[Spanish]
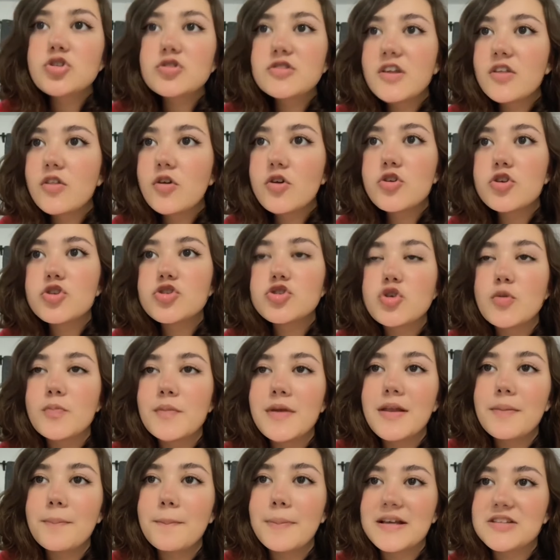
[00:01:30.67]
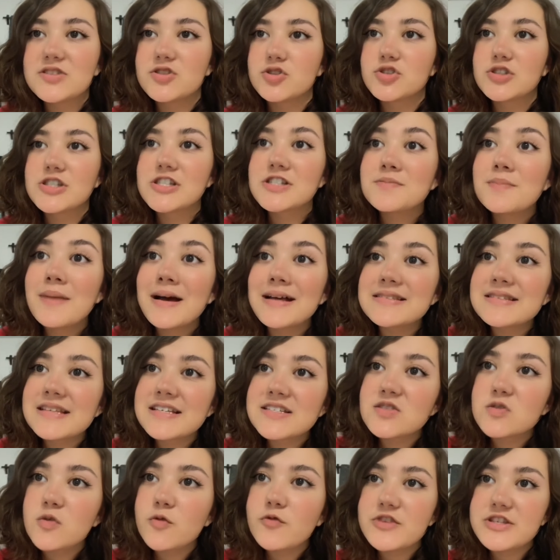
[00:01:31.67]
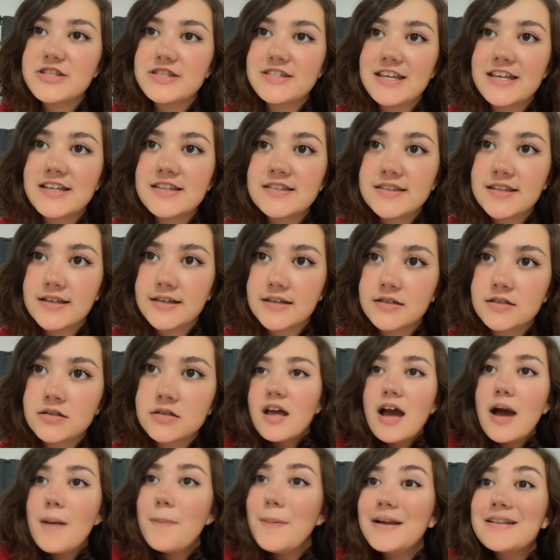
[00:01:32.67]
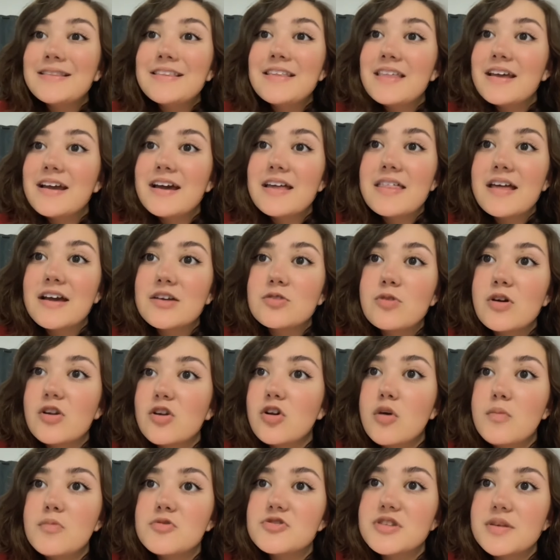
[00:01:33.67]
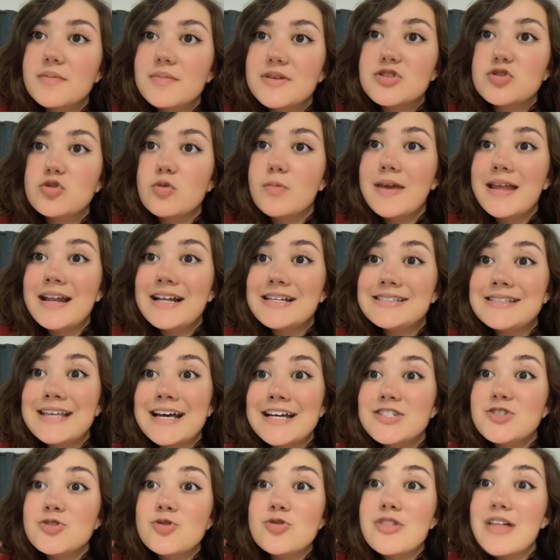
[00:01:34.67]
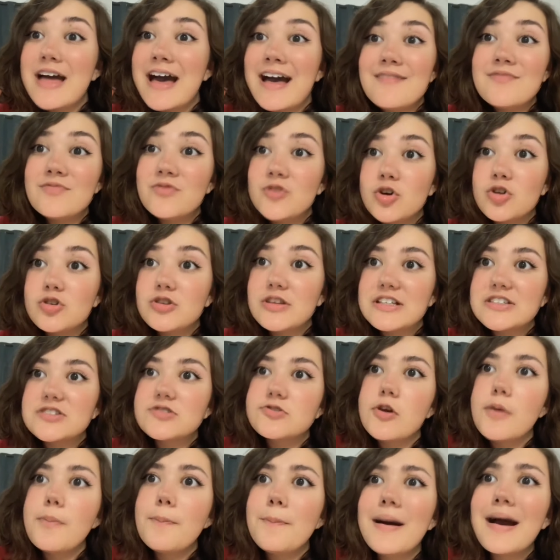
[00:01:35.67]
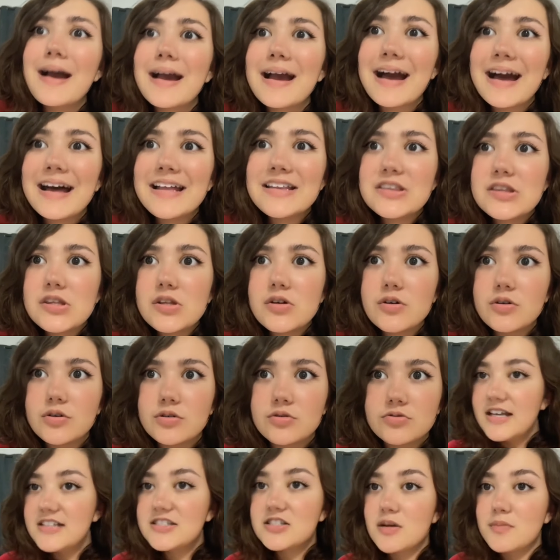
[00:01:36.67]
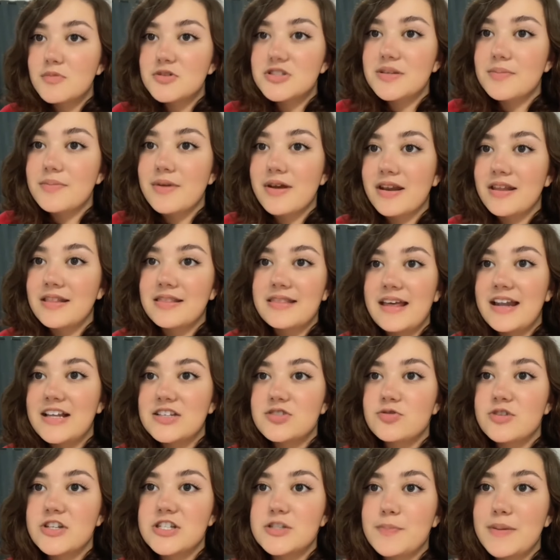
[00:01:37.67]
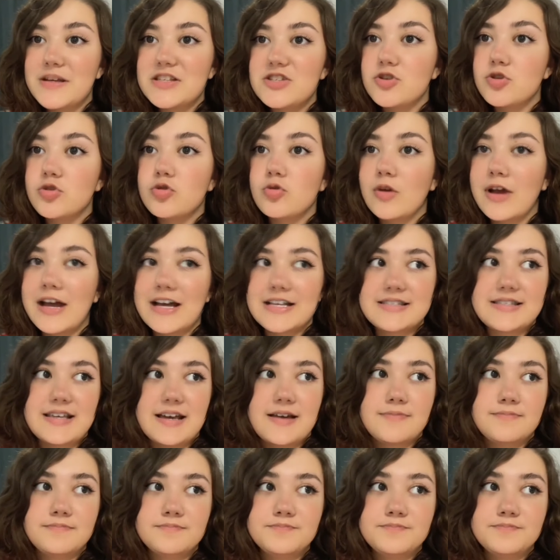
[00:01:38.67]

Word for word: te doy ocho mil pesos, es más que suficiente. Aparte, deja de actuar como si me estuvieras ayudando, te estoy pagando. Es como si me rentaras un espacio en tu casa